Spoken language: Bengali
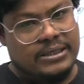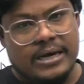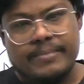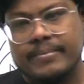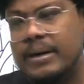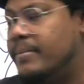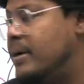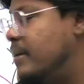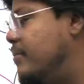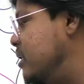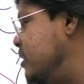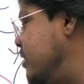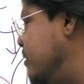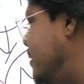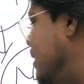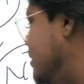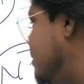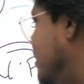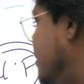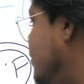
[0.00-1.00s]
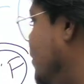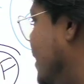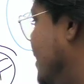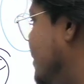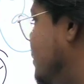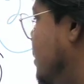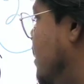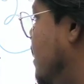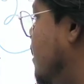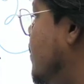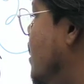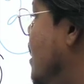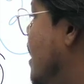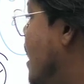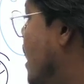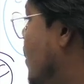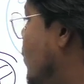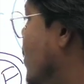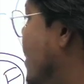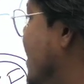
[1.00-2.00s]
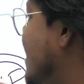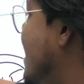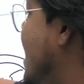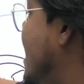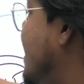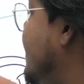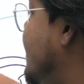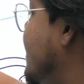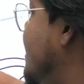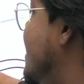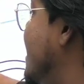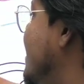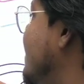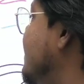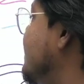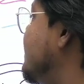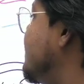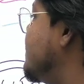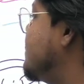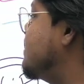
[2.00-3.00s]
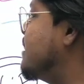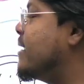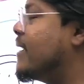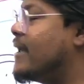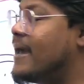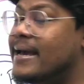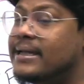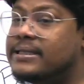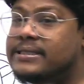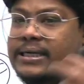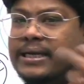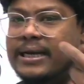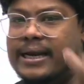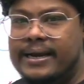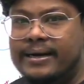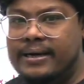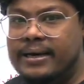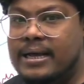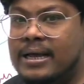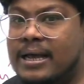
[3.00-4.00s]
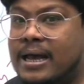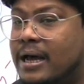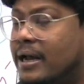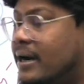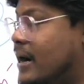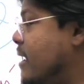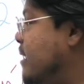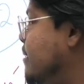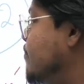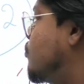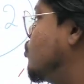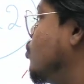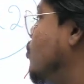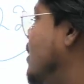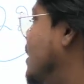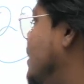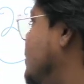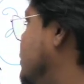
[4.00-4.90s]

টাইম আমরা বন্দে মাতরাম গিয়েছিলাম এবং এই এইটিন নাইনটি সিক্সে কে ছিলেন রাহিমতুল্লাহ